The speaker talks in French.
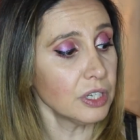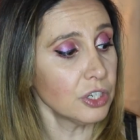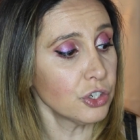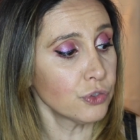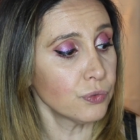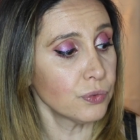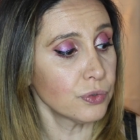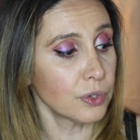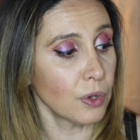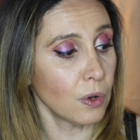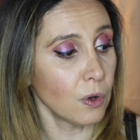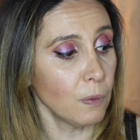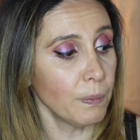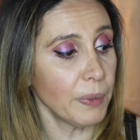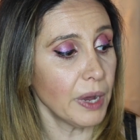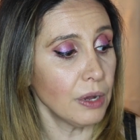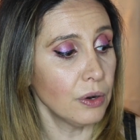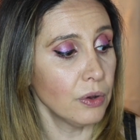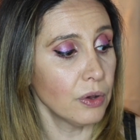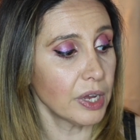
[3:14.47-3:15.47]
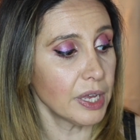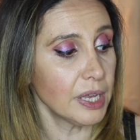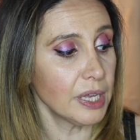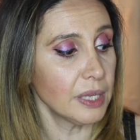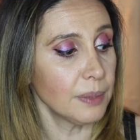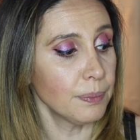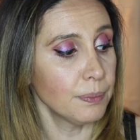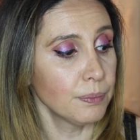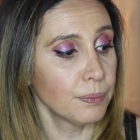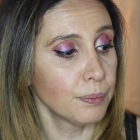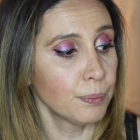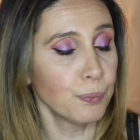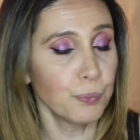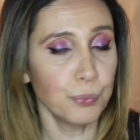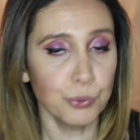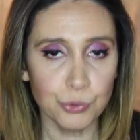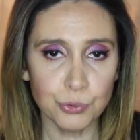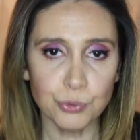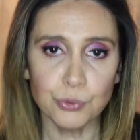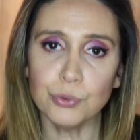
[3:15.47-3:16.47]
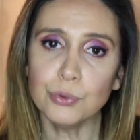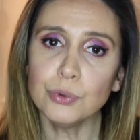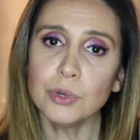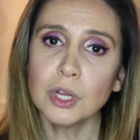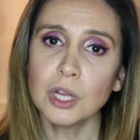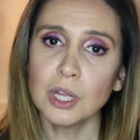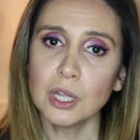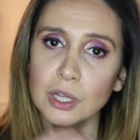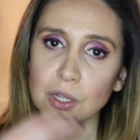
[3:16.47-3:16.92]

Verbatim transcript: et je vous en reparlerai plus